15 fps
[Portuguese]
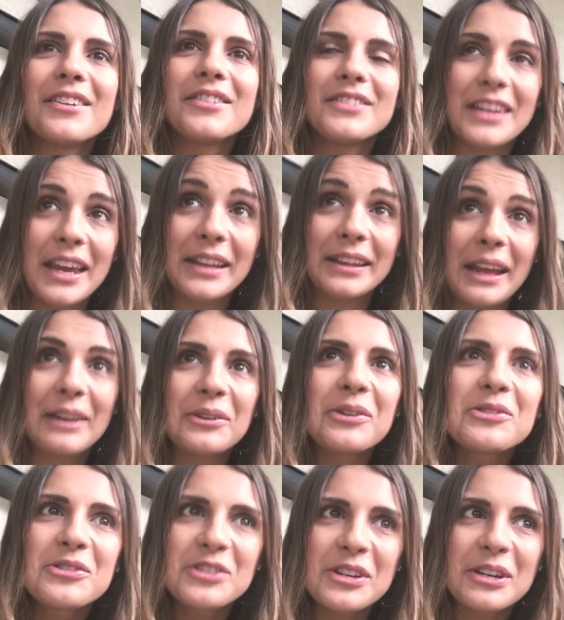sem a
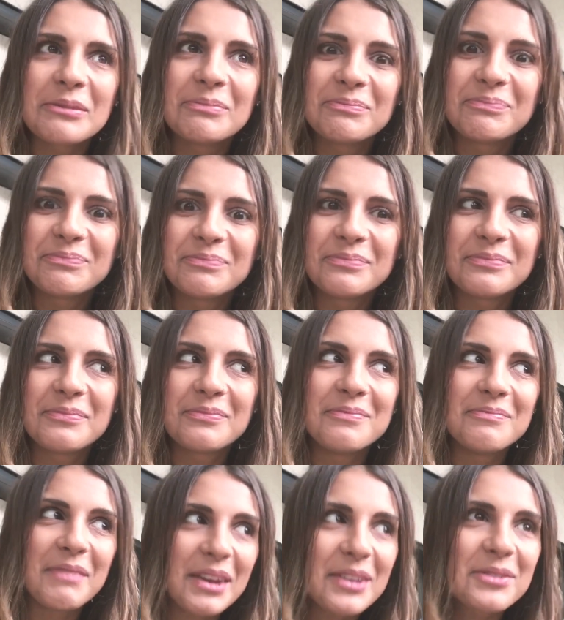tecnologia,
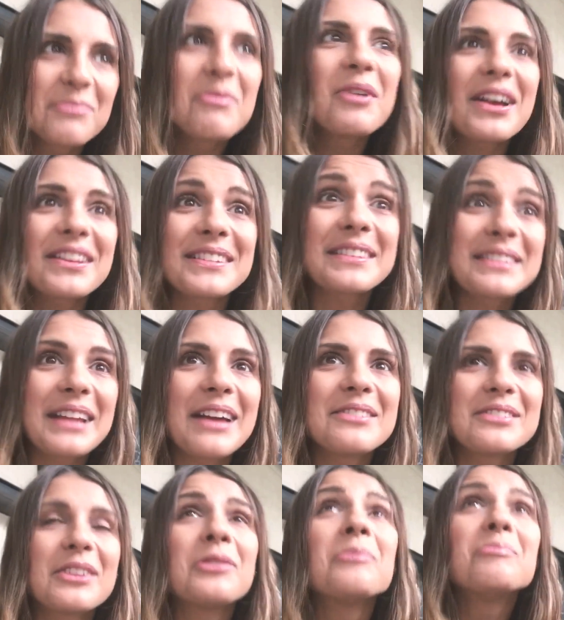mesmo essa
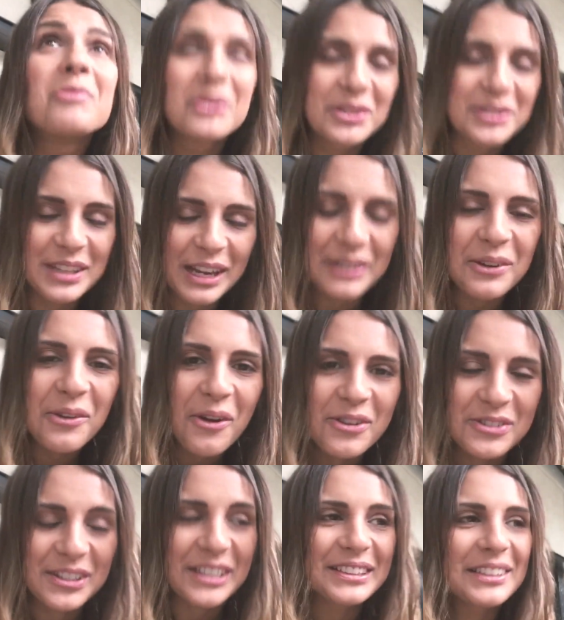cidade sendo muito
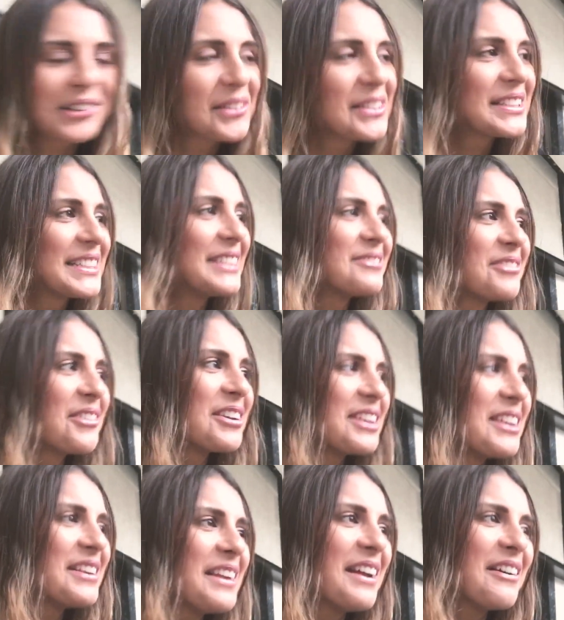tecnológica. Então, assim,
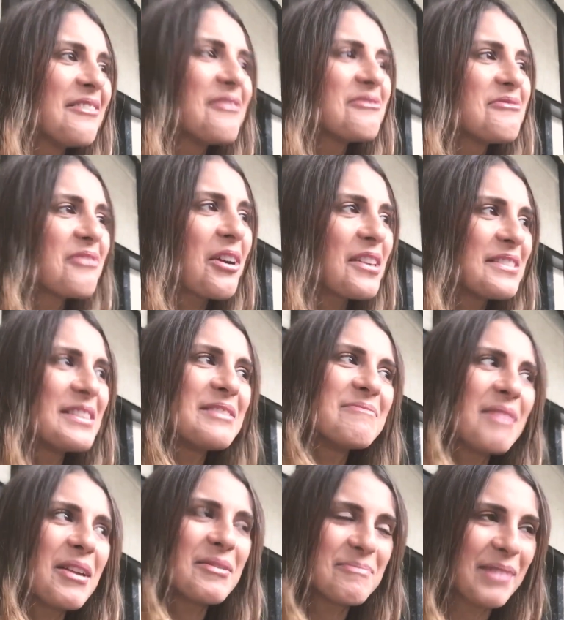foi foi assim
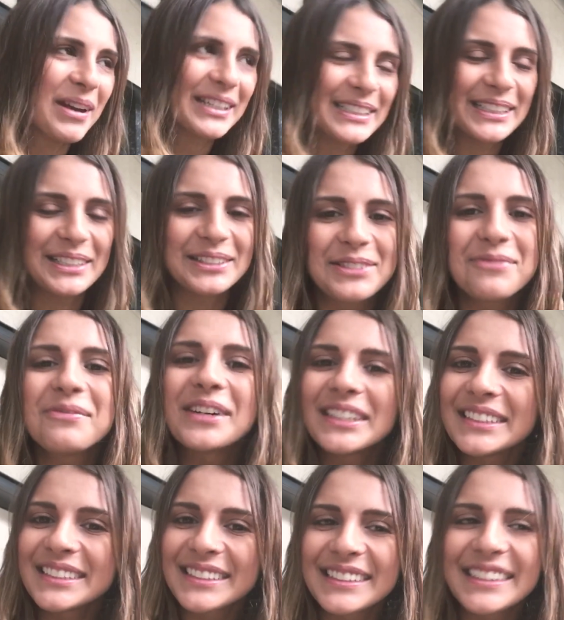meio impactante,
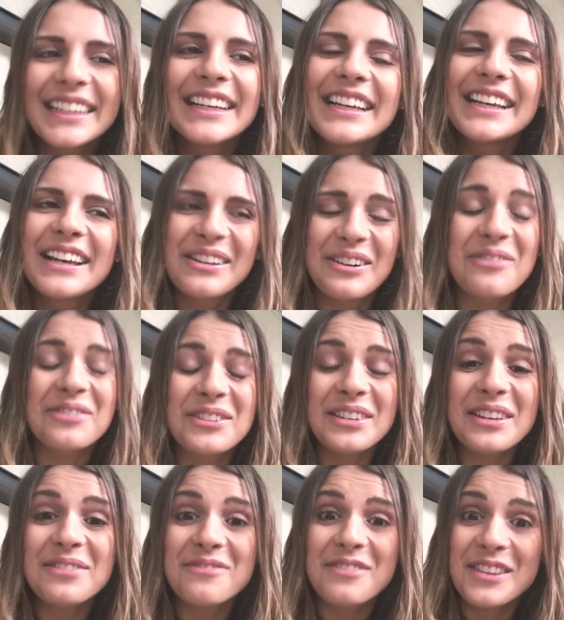mas como
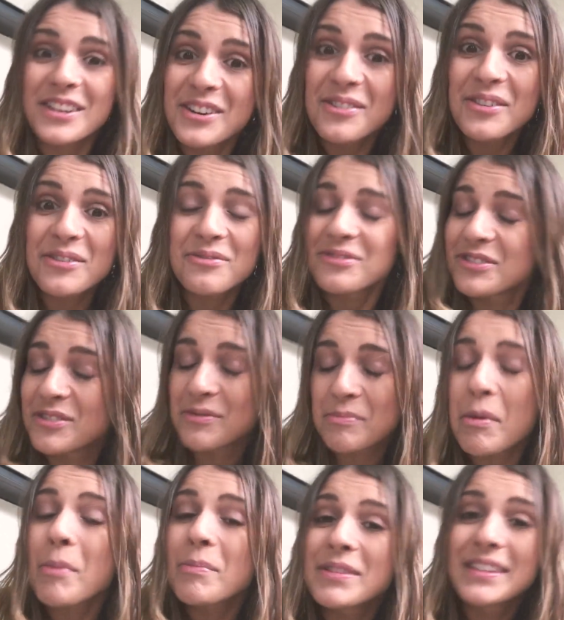vocês viram, eu tive
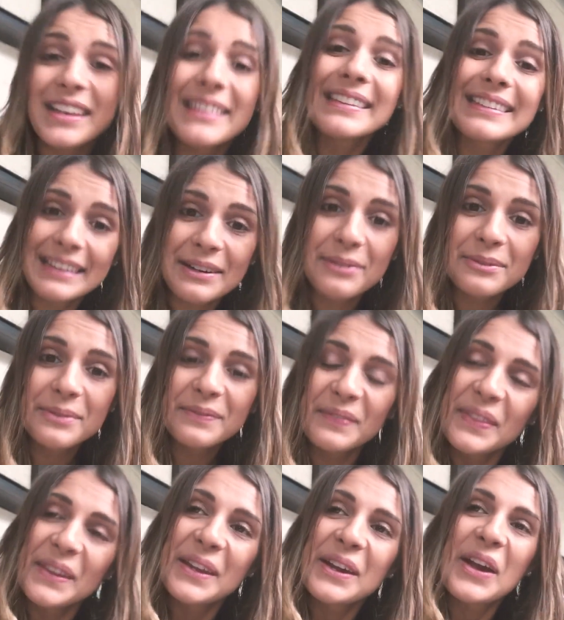uma obsessão
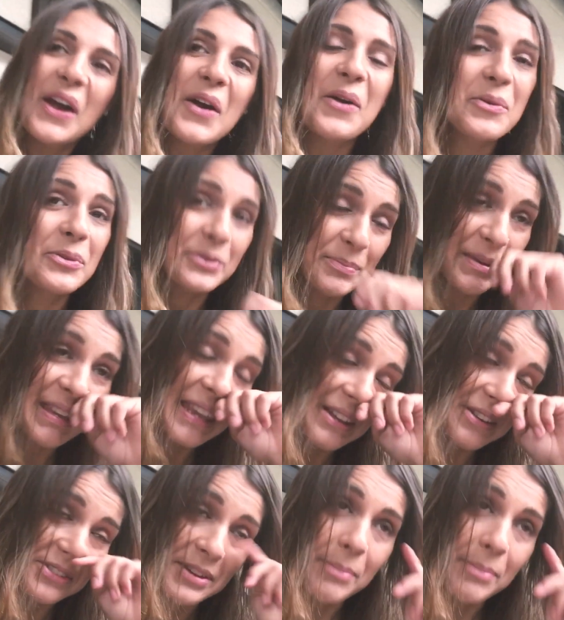com os banheiros